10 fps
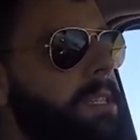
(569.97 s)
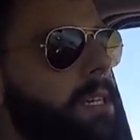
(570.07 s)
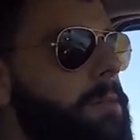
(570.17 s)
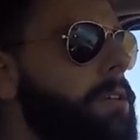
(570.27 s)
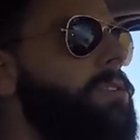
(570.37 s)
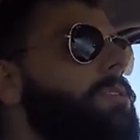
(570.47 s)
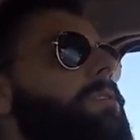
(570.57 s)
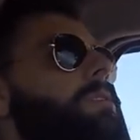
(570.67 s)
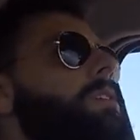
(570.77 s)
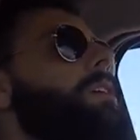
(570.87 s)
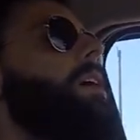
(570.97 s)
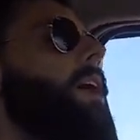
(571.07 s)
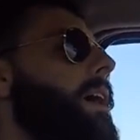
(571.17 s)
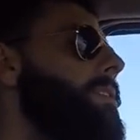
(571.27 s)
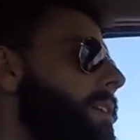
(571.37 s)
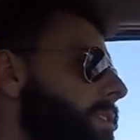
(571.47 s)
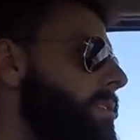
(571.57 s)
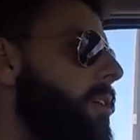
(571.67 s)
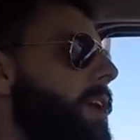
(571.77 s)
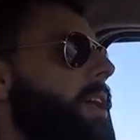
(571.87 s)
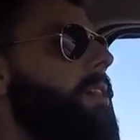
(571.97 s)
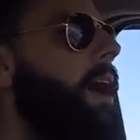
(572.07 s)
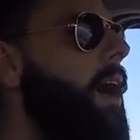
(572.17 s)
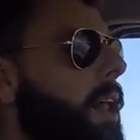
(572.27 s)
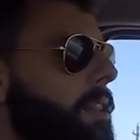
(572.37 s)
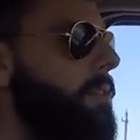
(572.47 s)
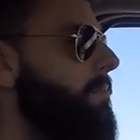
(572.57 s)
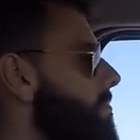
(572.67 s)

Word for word: estamos? Gracias. Gracias, hola, que tal?